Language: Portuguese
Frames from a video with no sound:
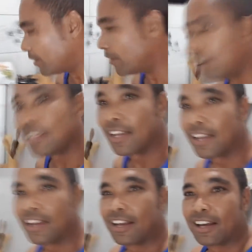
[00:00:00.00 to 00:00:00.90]
Olha,
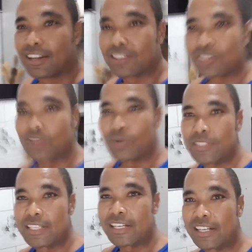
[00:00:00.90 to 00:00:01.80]

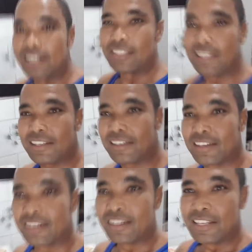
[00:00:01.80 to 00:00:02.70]
trouxe cana.
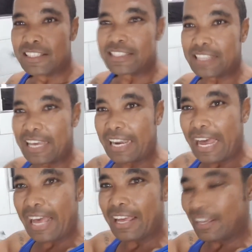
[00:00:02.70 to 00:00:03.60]

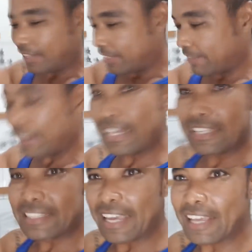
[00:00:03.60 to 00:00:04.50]
Será que vai
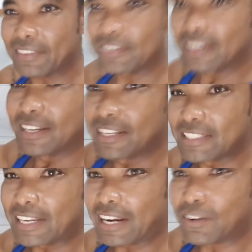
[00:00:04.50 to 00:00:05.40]
dar certo?
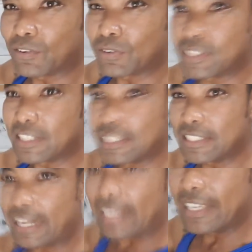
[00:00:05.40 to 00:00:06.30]
Será que eu vou conseguir
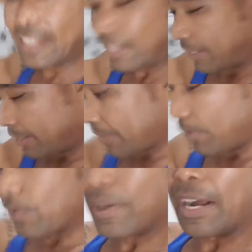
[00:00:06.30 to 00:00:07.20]
extrair o